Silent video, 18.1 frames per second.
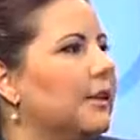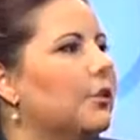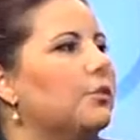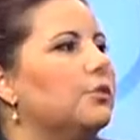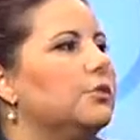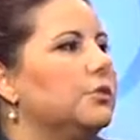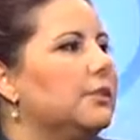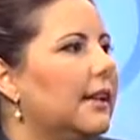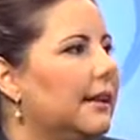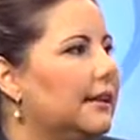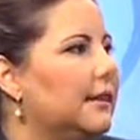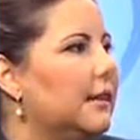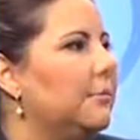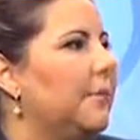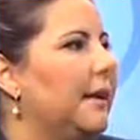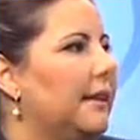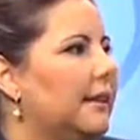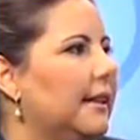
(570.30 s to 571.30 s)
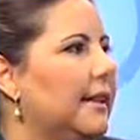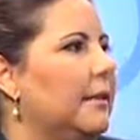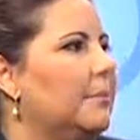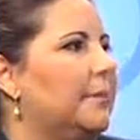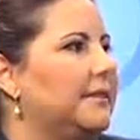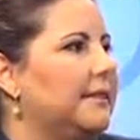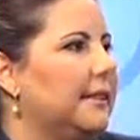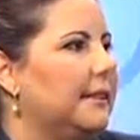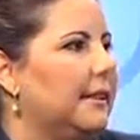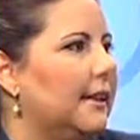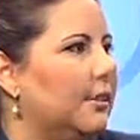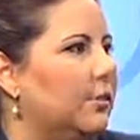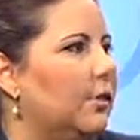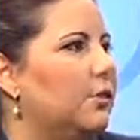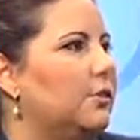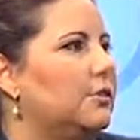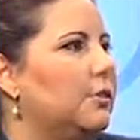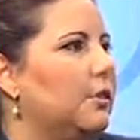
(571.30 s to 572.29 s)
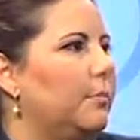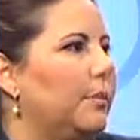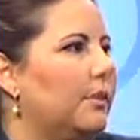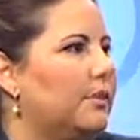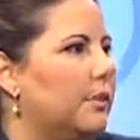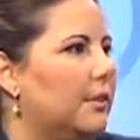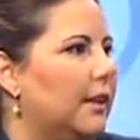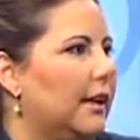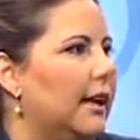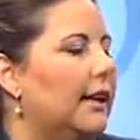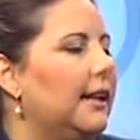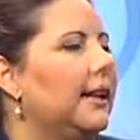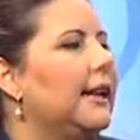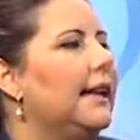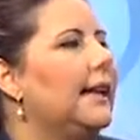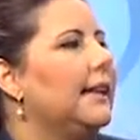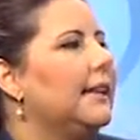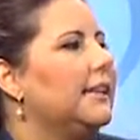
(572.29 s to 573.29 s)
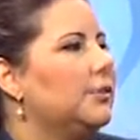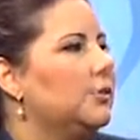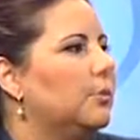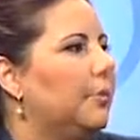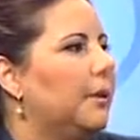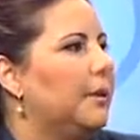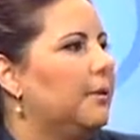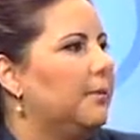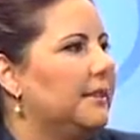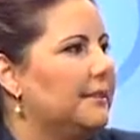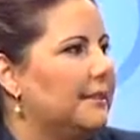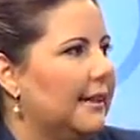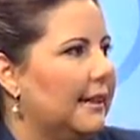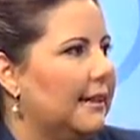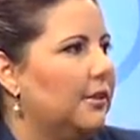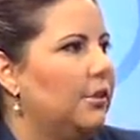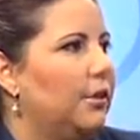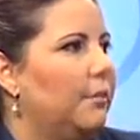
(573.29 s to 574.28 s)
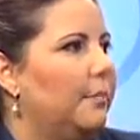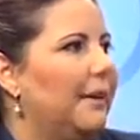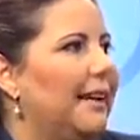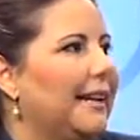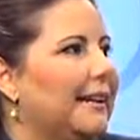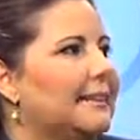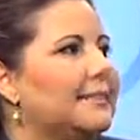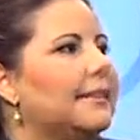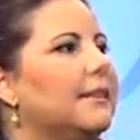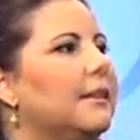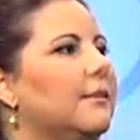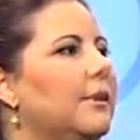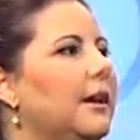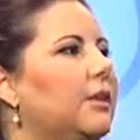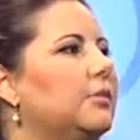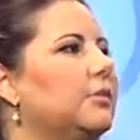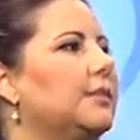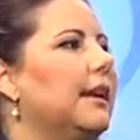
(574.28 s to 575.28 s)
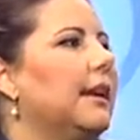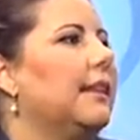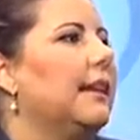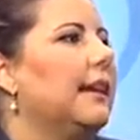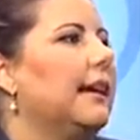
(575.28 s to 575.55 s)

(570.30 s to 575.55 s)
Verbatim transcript: constantemente capacitando a nuestro personal y supervisándolo para que ese trabajo sea de